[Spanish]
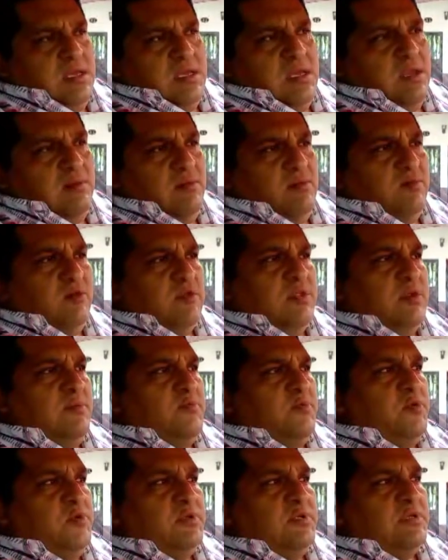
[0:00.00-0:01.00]
y al mismo
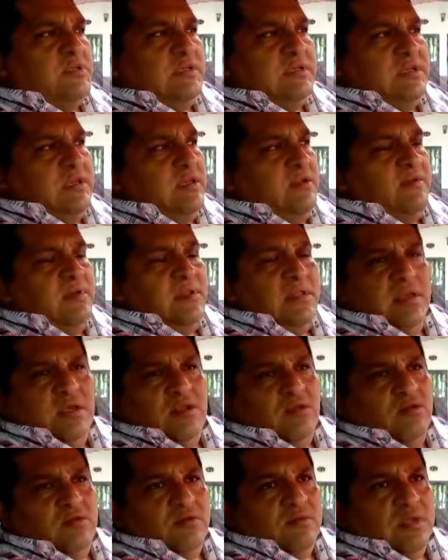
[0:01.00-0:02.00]
tiempo este, seguir
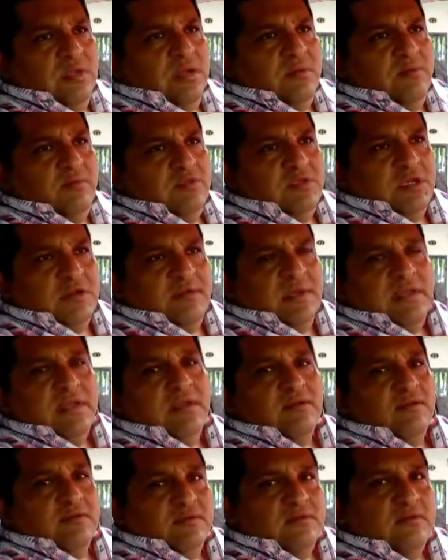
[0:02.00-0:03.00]
vendiendo, tener muchas
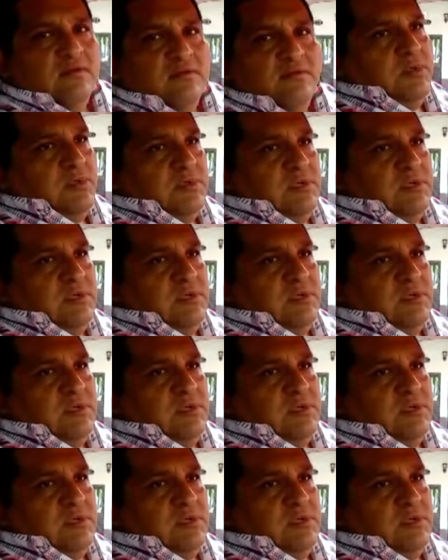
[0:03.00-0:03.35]
ventas con nosotros.